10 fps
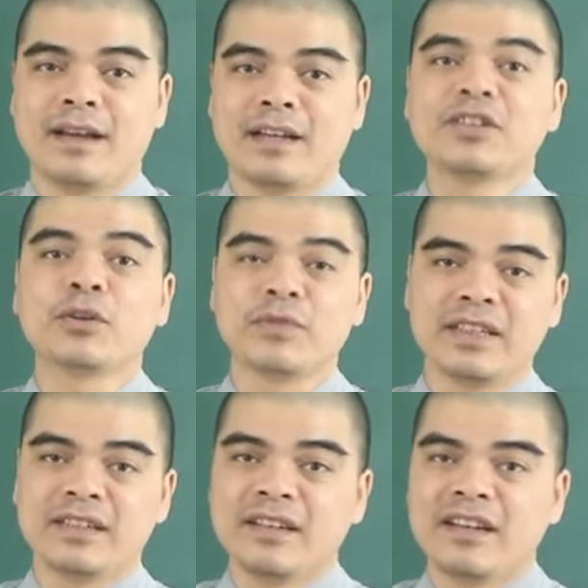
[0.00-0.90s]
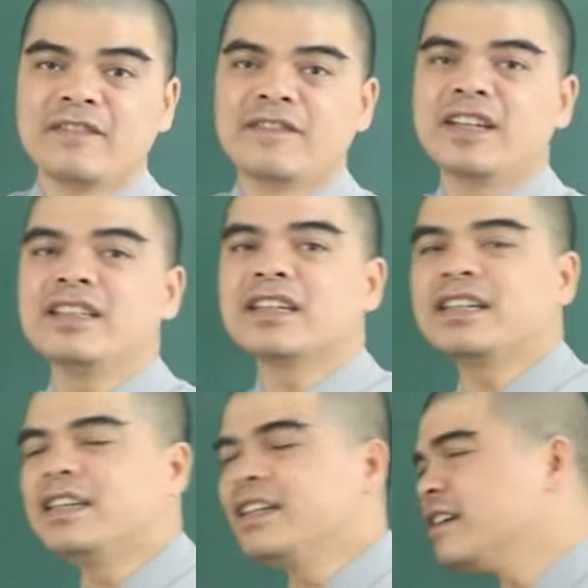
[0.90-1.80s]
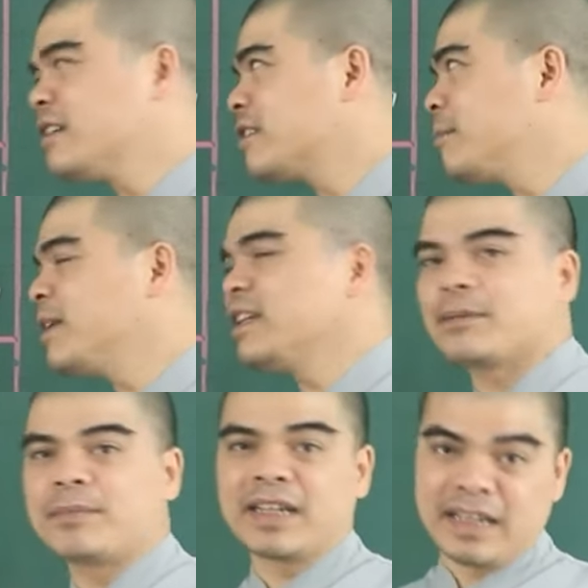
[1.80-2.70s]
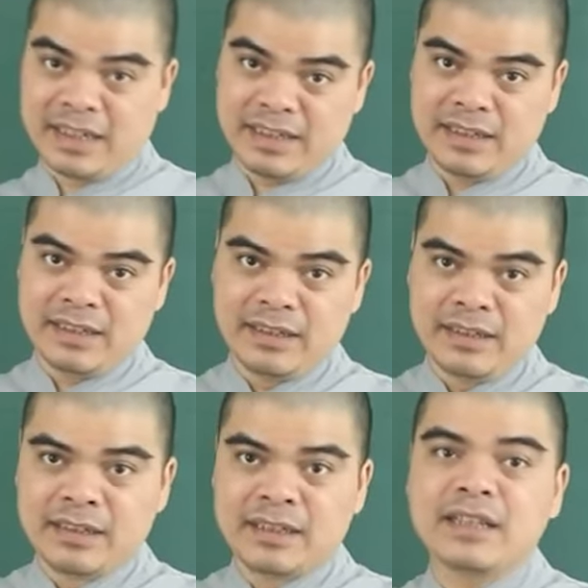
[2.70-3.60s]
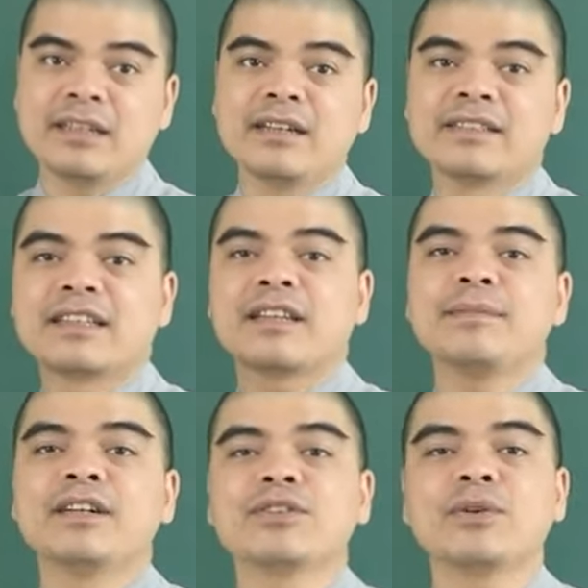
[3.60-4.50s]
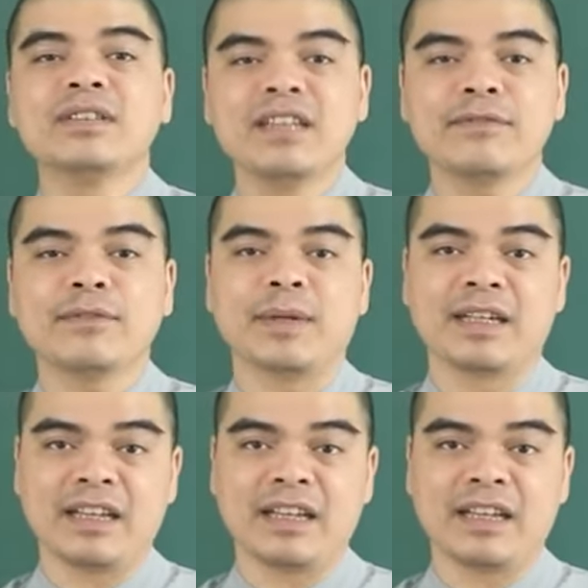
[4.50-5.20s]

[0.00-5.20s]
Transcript: À, thưa quý vị, với những cái ý nghĩa tâm linh đặc biệt này thì cái thời gian thắp hương tốt nhất vào ban